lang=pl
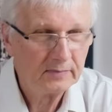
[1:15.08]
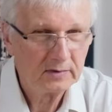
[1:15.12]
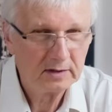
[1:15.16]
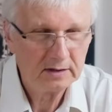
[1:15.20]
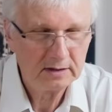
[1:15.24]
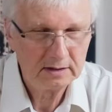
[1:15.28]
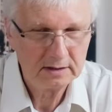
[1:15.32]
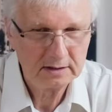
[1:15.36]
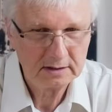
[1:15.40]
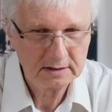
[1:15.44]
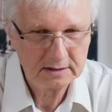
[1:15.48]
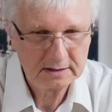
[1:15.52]

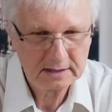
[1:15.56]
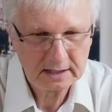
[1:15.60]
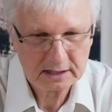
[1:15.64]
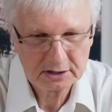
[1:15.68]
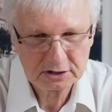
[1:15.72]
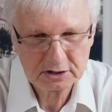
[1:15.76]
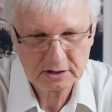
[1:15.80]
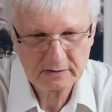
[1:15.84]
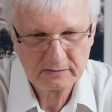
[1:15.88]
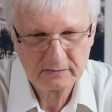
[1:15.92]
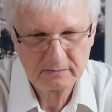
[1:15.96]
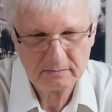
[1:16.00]
E,
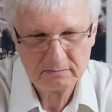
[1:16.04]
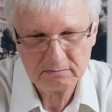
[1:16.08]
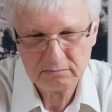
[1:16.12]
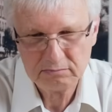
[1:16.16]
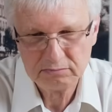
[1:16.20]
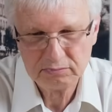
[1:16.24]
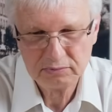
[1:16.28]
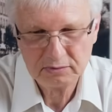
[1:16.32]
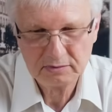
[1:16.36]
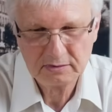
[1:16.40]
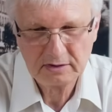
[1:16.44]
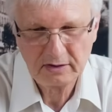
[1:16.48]
także
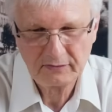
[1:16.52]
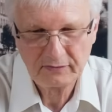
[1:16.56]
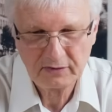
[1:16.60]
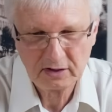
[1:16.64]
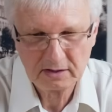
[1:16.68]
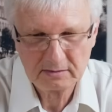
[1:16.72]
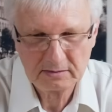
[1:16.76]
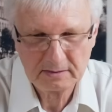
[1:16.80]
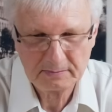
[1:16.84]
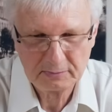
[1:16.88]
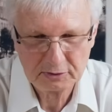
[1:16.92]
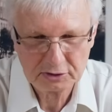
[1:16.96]
te
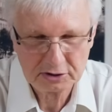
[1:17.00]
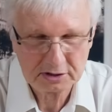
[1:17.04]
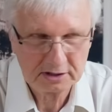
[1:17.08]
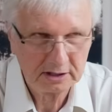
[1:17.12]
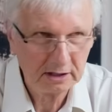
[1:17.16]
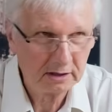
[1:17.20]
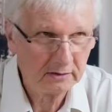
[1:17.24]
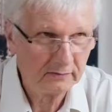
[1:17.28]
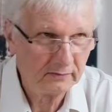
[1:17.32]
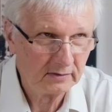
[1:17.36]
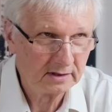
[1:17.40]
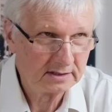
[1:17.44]
firmy
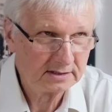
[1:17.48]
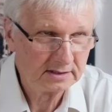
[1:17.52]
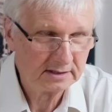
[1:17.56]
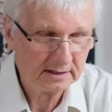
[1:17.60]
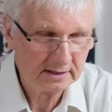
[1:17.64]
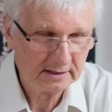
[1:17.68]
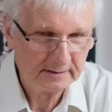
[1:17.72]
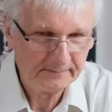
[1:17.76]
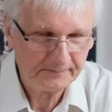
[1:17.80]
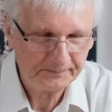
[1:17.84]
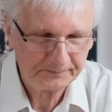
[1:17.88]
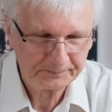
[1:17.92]
posiadają
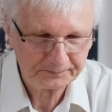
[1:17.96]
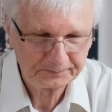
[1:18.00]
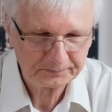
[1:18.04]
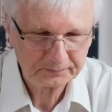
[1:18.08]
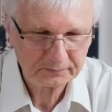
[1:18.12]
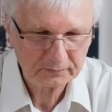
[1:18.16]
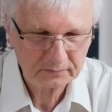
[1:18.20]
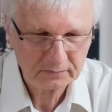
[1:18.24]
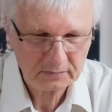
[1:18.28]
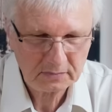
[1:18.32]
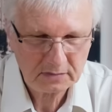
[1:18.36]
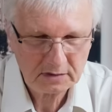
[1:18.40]
własne
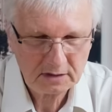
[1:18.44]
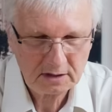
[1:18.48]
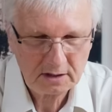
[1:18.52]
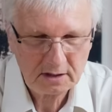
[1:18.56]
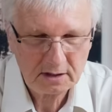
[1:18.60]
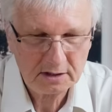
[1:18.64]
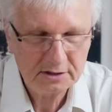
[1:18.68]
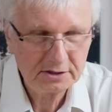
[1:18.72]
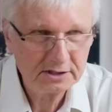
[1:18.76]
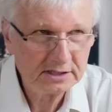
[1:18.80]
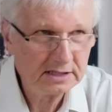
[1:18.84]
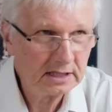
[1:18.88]

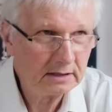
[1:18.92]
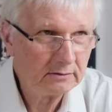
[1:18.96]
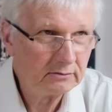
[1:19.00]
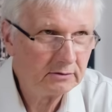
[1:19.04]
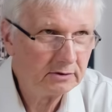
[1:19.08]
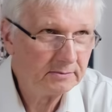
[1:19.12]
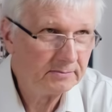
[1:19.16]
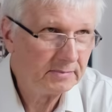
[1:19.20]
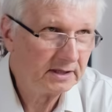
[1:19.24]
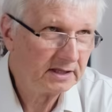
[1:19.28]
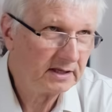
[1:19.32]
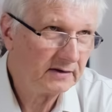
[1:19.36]

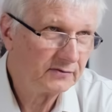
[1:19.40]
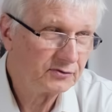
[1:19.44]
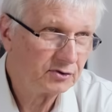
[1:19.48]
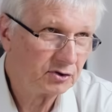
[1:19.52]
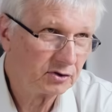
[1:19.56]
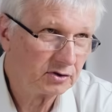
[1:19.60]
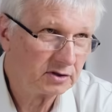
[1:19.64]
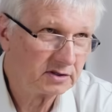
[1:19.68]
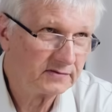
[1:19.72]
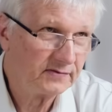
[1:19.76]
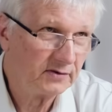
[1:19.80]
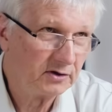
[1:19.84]
działy
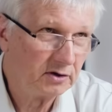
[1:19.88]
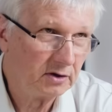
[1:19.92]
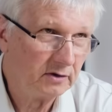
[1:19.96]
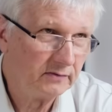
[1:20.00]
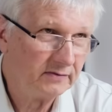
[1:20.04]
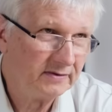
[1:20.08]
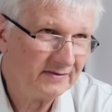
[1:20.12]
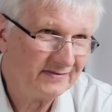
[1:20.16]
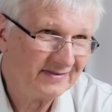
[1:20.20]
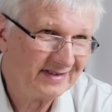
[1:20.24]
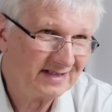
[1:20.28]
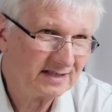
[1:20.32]

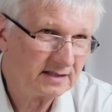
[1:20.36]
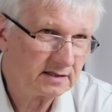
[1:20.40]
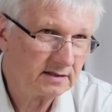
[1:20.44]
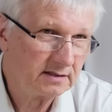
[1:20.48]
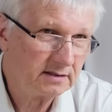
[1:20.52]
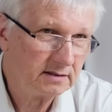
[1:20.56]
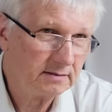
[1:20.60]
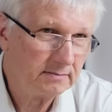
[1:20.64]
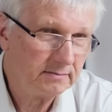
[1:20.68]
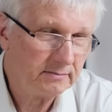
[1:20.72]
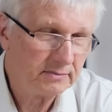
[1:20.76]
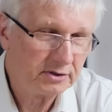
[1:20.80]
badawczo-rozwojowe, więc
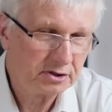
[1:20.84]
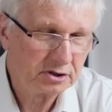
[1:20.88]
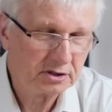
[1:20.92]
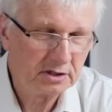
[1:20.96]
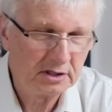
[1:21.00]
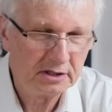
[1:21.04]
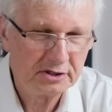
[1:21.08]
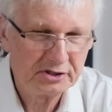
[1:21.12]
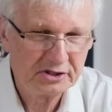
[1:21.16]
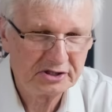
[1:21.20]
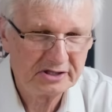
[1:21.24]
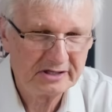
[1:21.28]
e,
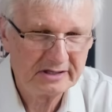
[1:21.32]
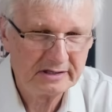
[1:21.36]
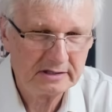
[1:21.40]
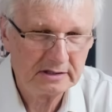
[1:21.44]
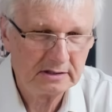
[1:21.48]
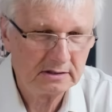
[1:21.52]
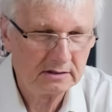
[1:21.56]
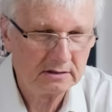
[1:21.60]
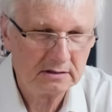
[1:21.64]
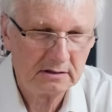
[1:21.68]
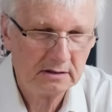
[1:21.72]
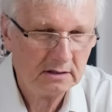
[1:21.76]
myślę,
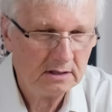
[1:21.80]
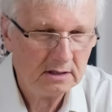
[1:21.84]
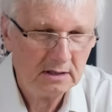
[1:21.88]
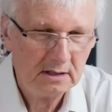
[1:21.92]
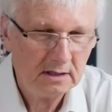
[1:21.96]
że